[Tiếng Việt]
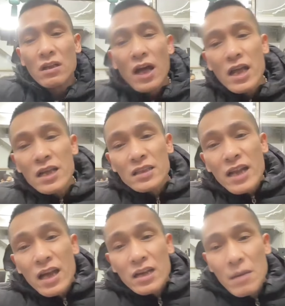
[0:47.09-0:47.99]
đấy người
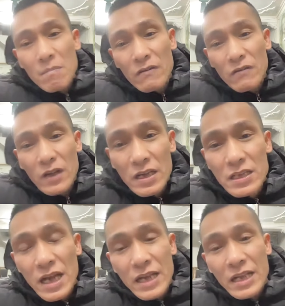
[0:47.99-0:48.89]
ta đẳng cấp là phải
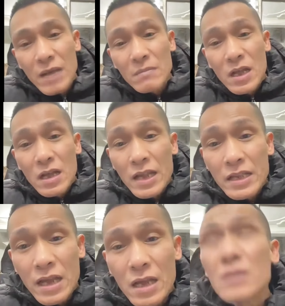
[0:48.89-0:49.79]
như anh em
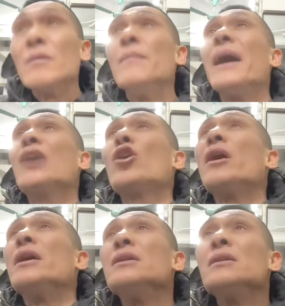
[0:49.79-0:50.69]
anh bé
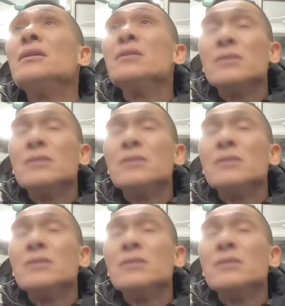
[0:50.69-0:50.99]
thôi